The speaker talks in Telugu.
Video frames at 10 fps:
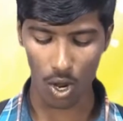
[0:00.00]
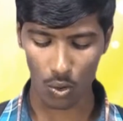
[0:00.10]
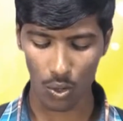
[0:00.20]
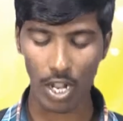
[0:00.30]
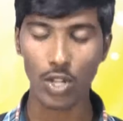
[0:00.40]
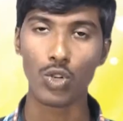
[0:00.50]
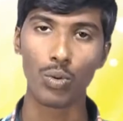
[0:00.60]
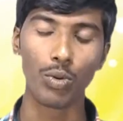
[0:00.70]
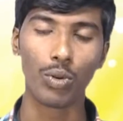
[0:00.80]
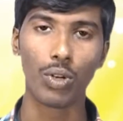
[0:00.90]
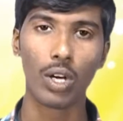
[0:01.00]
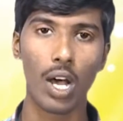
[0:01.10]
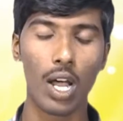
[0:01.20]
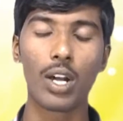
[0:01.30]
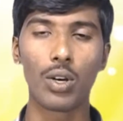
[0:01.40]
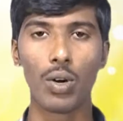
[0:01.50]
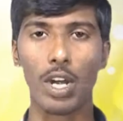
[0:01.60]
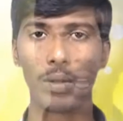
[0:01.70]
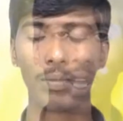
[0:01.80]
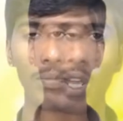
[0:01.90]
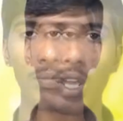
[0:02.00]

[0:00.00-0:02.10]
అనుగ్రహించుము అని అంటున్నాడు